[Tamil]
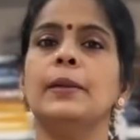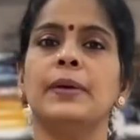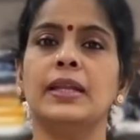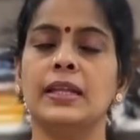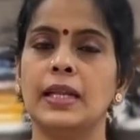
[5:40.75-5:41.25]

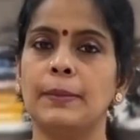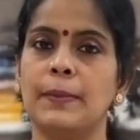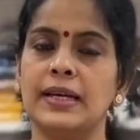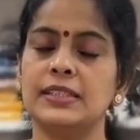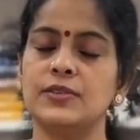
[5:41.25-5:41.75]
இப்போ இன்னைக்கு நம்ம
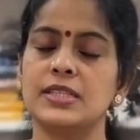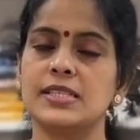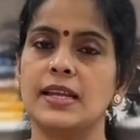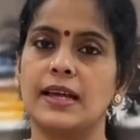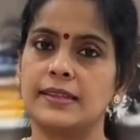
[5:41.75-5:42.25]
பார்த்துட்டு வர
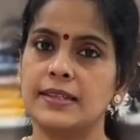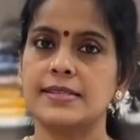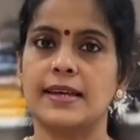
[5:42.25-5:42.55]
சாரி அத்தனை